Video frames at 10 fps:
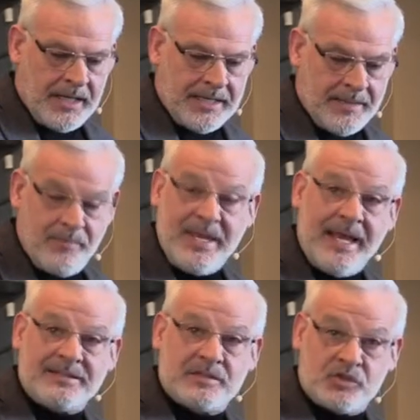Et les
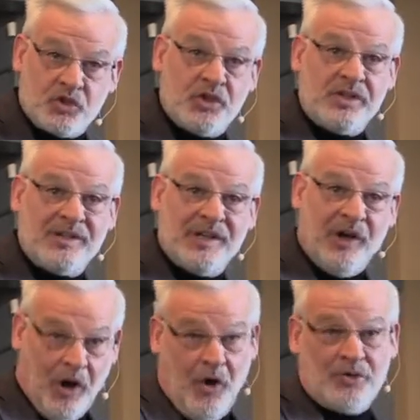béatitudes
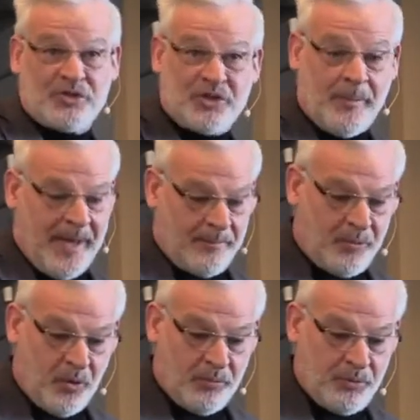ont justement
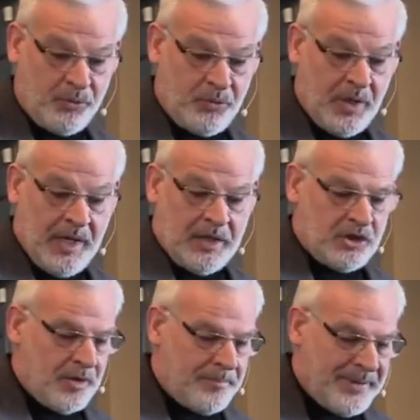pour but
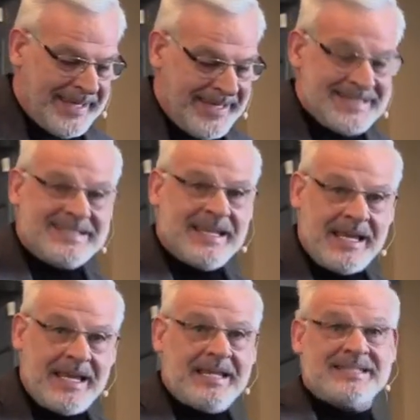de
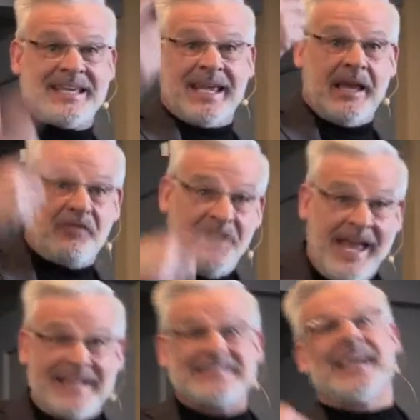briser ces
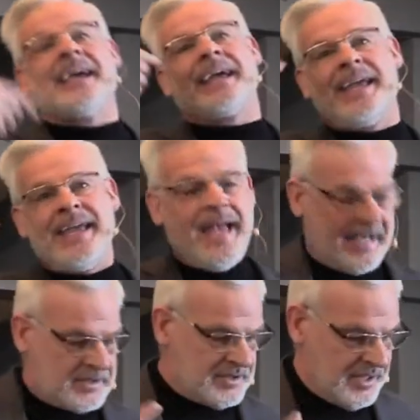réflexes
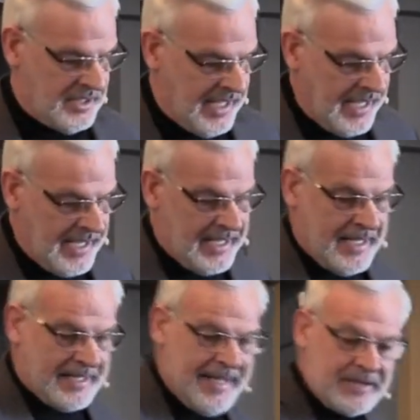réactionnaires,
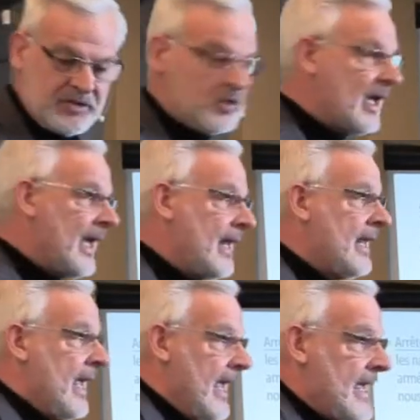naturels,
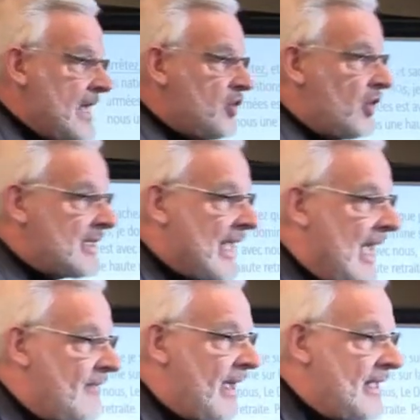et de
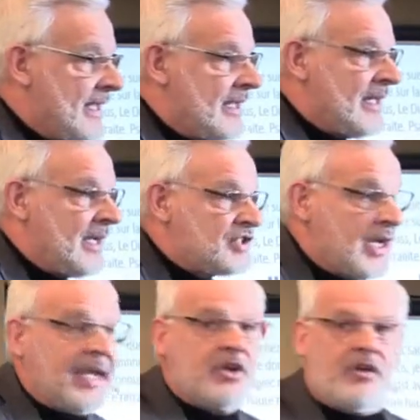travailler,
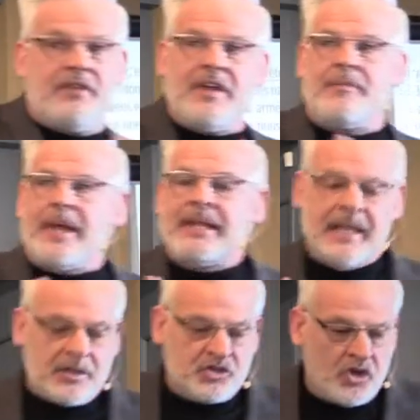d'agir et de vivre
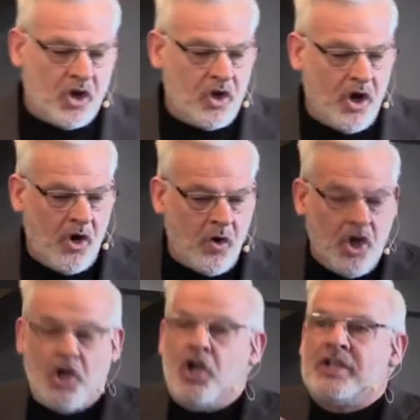maintenant selon
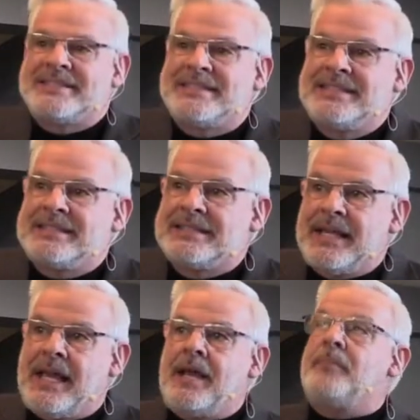le
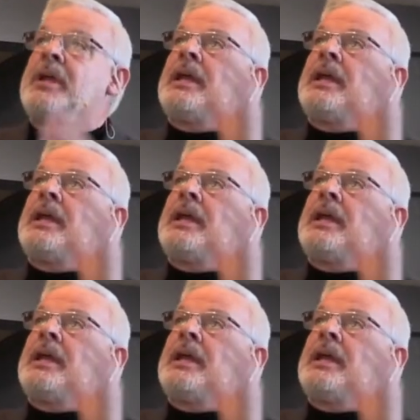système